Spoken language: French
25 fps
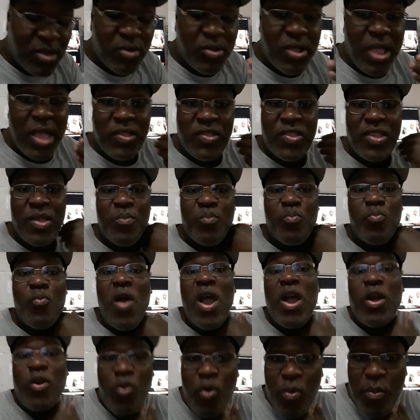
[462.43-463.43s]
Là, c'est
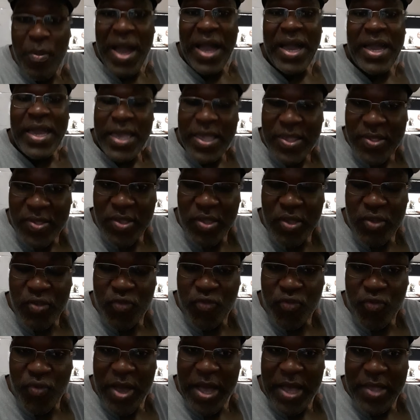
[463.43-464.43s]
moi qu'on m'accuse que je
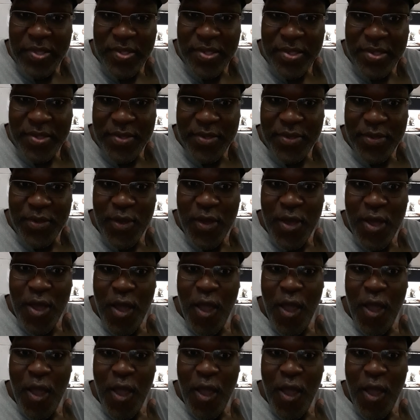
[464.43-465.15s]
suis raciste.